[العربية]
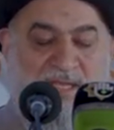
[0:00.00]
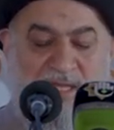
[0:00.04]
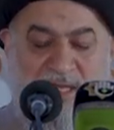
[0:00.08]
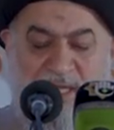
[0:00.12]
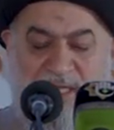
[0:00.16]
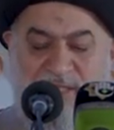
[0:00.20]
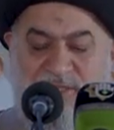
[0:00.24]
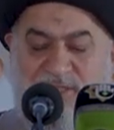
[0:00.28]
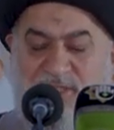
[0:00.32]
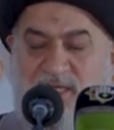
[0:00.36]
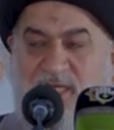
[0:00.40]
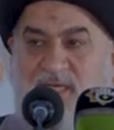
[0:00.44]

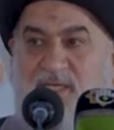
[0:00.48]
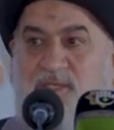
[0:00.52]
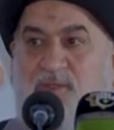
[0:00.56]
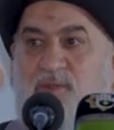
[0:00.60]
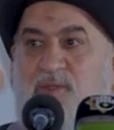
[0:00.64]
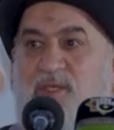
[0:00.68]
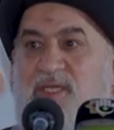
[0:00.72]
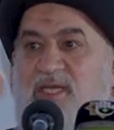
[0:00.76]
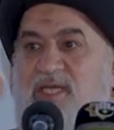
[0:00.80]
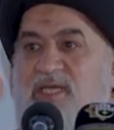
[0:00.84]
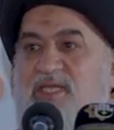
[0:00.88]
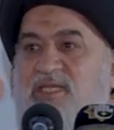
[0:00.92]

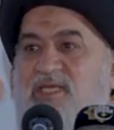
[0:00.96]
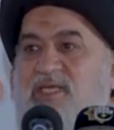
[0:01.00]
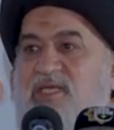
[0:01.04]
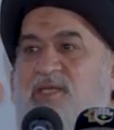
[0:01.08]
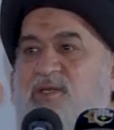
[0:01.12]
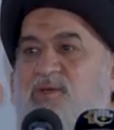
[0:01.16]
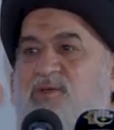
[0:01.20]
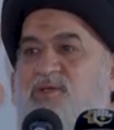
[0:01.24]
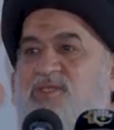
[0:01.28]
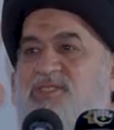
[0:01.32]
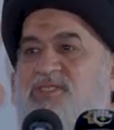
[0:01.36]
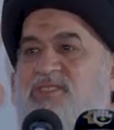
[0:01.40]
اجعلوا هذه
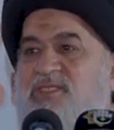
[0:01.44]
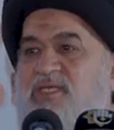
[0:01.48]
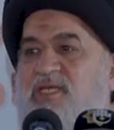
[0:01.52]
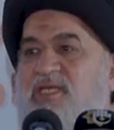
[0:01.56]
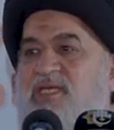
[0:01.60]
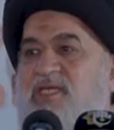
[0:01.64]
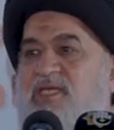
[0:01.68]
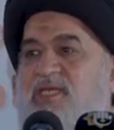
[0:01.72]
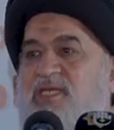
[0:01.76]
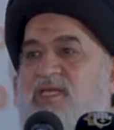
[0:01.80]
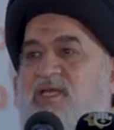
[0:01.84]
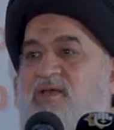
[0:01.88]
الاسره
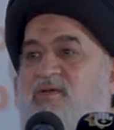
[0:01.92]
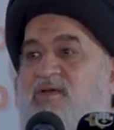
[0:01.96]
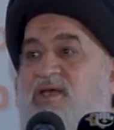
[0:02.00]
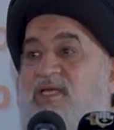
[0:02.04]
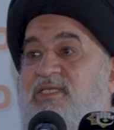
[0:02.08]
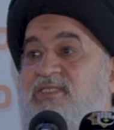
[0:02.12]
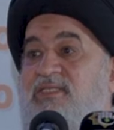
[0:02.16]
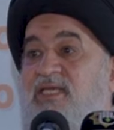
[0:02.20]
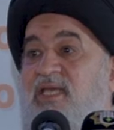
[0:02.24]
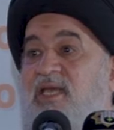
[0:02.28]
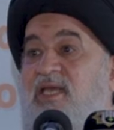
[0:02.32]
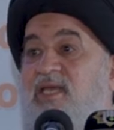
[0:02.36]
هي
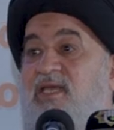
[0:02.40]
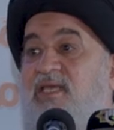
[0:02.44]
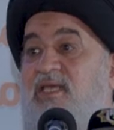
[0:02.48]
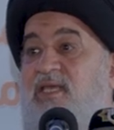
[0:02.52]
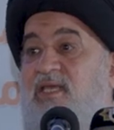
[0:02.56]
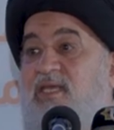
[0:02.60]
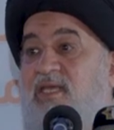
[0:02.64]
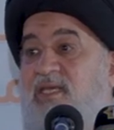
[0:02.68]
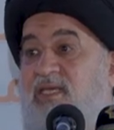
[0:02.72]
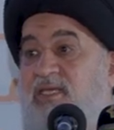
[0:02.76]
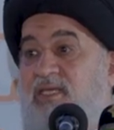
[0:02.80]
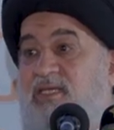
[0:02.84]
نواه
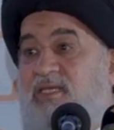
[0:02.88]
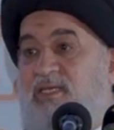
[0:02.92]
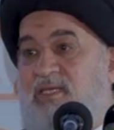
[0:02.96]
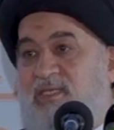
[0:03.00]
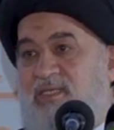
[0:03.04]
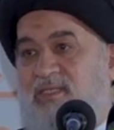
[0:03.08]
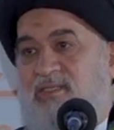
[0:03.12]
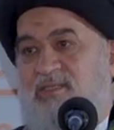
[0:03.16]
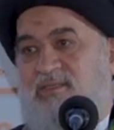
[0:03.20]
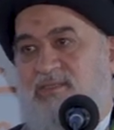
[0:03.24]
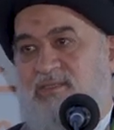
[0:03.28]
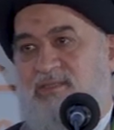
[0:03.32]

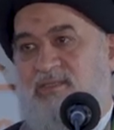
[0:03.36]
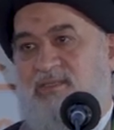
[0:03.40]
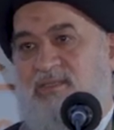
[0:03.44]
حقيقيه